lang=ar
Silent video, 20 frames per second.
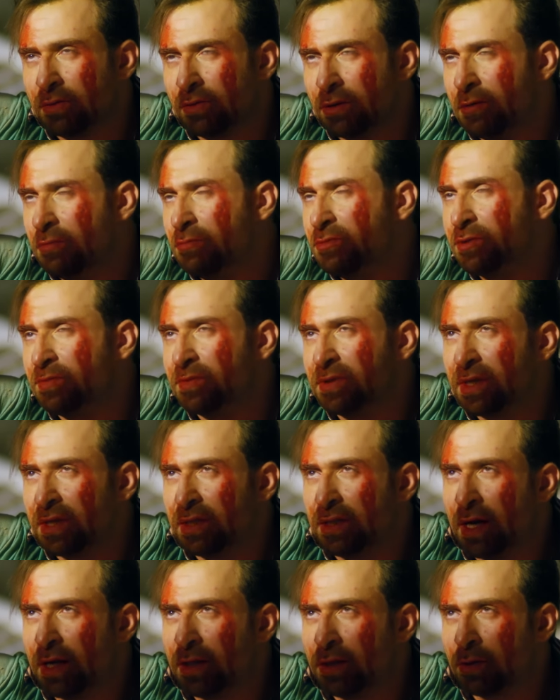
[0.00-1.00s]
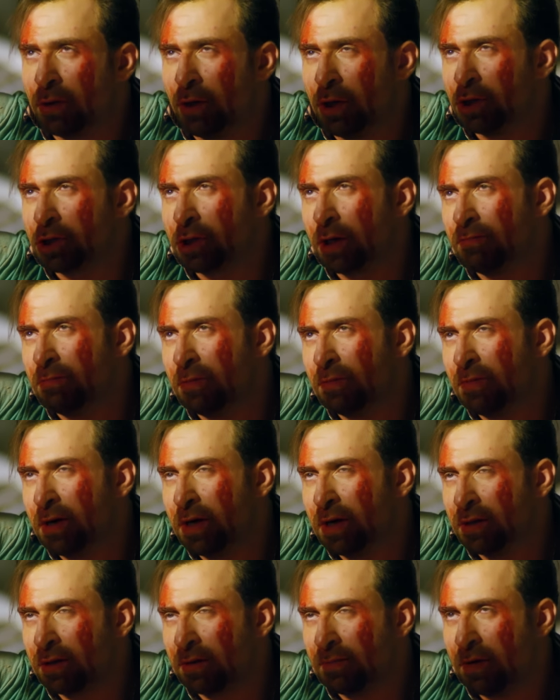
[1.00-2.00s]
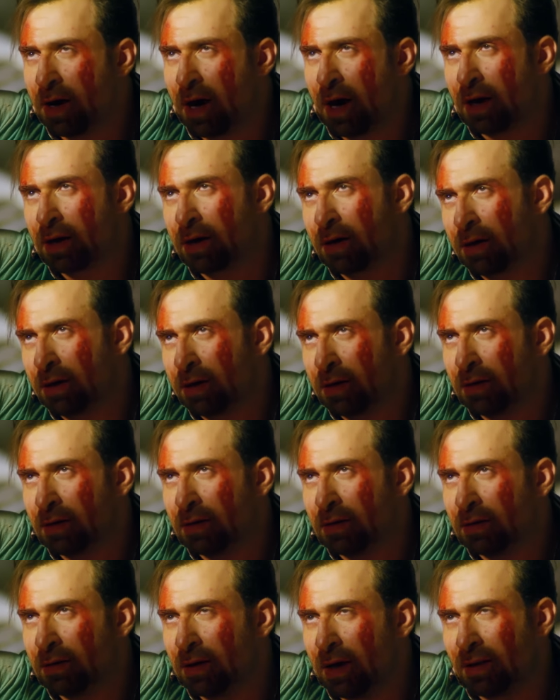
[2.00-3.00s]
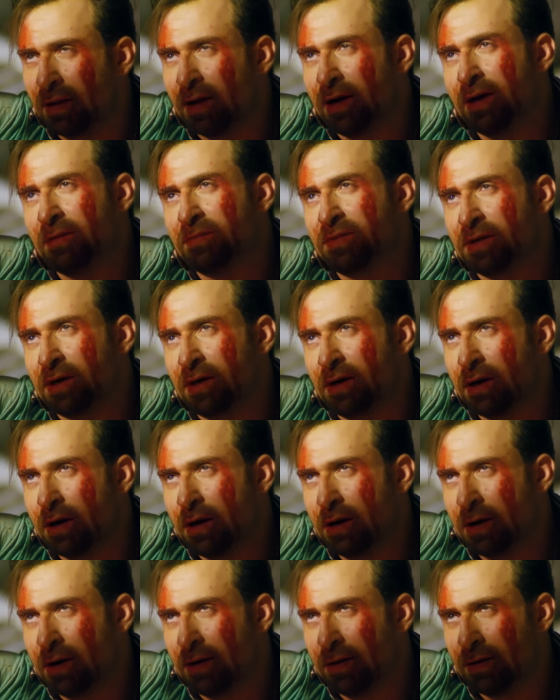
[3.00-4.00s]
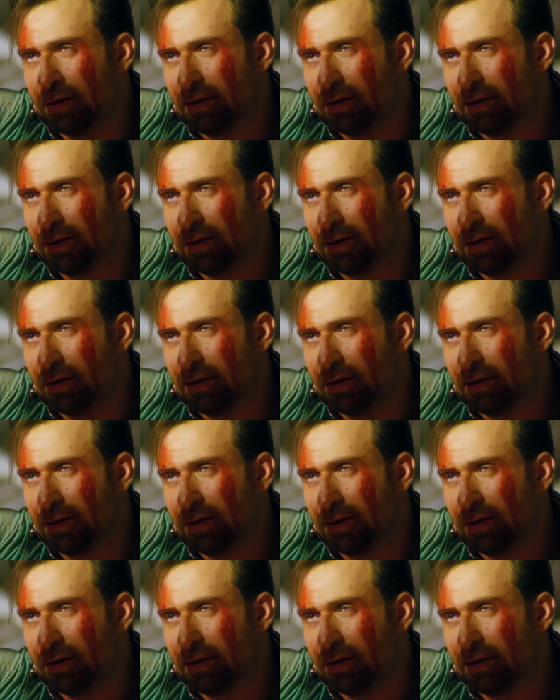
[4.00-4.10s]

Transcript: ولو مش مصدقني روح اشرب من مية البحر هتلاقيها مسكرة